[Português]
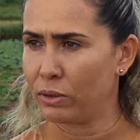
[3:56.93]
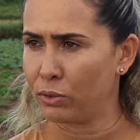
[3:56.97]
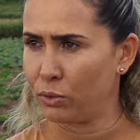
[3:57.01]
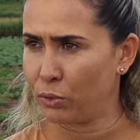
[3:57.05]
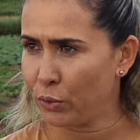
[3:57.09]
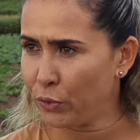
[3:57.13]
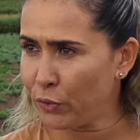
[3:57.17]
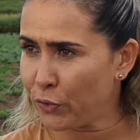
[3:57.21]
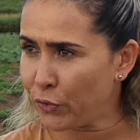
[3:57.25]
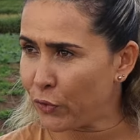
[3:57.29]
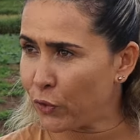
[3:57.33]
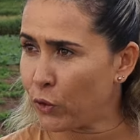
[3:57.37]

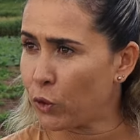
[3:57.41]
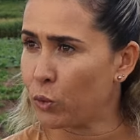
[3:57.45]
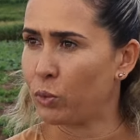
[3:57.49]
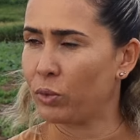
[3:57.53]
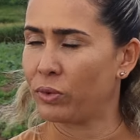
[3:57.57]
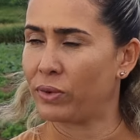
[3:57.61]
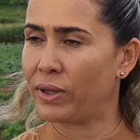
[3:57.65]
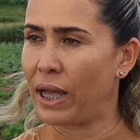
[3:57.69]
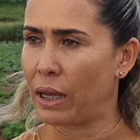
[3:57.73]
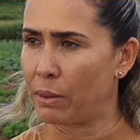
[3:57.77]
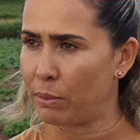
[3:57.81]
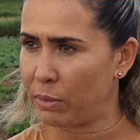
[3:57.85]
do
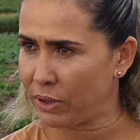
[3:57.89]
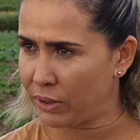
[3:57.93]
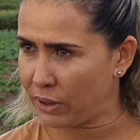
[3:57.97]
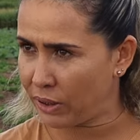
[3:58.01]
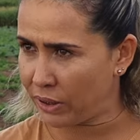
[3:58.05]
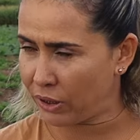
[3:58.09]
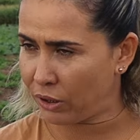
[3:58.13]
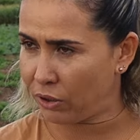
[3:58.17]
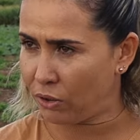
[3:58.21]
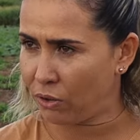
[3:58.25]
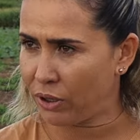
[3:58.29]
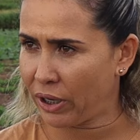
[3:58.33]
fumo da
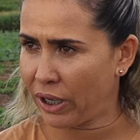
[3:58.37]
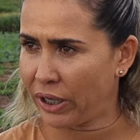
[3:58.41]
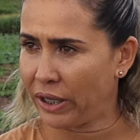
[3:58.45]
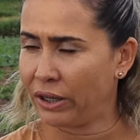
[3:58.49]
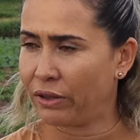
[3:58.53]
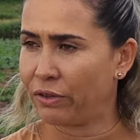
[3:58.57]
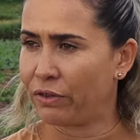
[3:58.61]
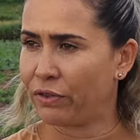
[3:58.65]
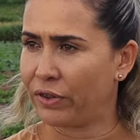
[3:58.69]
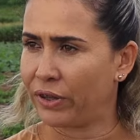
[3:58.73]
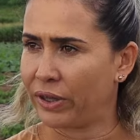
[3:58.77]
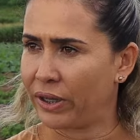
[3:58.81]
mandioca
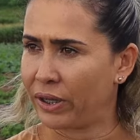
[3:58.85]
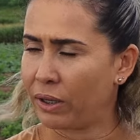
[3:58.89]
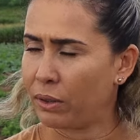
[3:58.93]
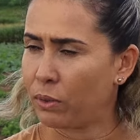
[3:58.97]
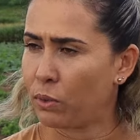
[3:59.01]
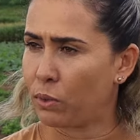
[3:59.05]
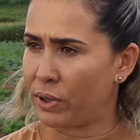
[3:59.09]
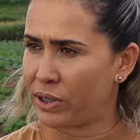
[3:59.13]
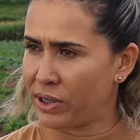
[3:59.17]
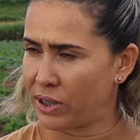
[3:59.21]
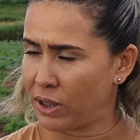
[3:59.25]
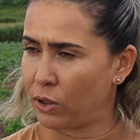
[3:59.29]
e venha
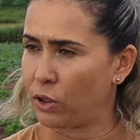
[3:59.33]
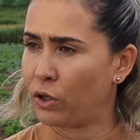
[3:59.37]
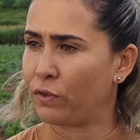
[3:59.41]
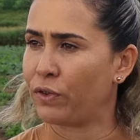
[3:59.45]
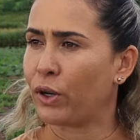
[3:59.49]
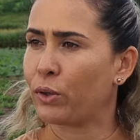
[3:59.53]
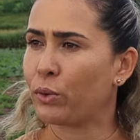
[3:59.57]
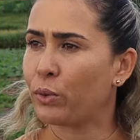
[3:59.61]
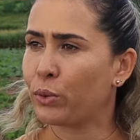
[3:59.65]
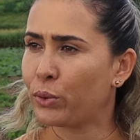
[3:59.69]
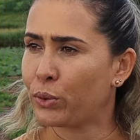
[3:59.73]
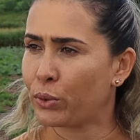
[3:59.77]
com essa
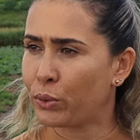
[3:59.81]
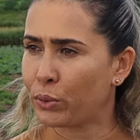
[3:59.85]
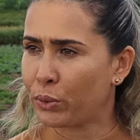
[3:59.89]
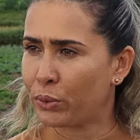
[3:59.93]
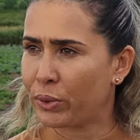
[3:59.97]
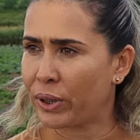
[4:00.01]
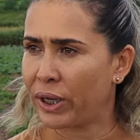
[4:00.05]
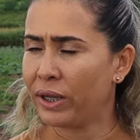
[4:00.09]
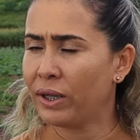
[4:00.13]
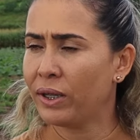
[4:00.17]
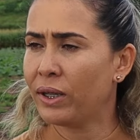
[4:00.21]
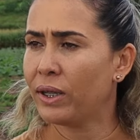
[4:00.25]
nova
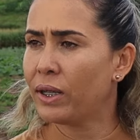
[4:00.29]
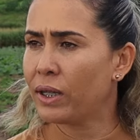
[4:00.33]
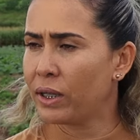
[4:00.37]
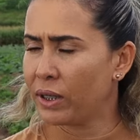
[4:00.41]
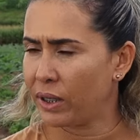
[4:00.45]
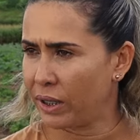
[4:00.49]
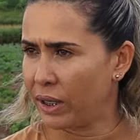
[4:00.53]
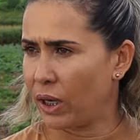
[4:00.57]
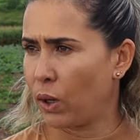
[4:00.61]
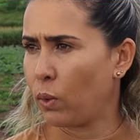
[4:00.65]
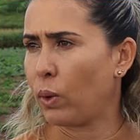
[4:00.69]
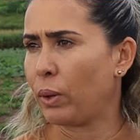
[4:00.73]
cultura
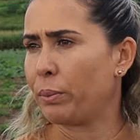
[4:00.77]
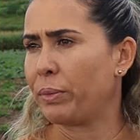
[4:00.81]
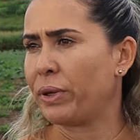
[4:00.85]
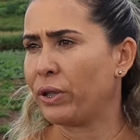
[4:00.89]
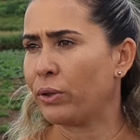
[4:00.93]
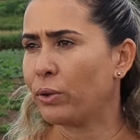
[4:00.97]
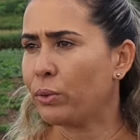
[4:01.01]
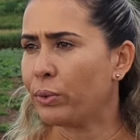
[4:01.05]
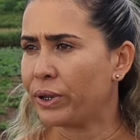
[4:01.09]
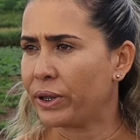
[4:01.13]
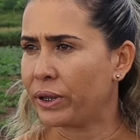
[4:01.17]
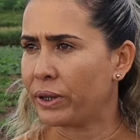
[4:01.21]
que é o
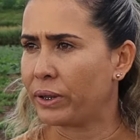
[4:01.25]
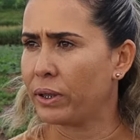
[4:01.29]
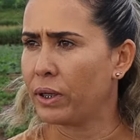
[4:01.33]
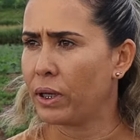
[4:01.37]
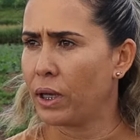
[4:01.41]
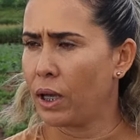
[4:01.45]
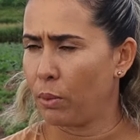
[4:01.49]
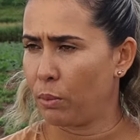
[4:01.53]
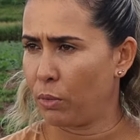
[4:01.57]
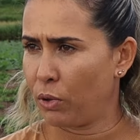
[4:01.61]
amendoim,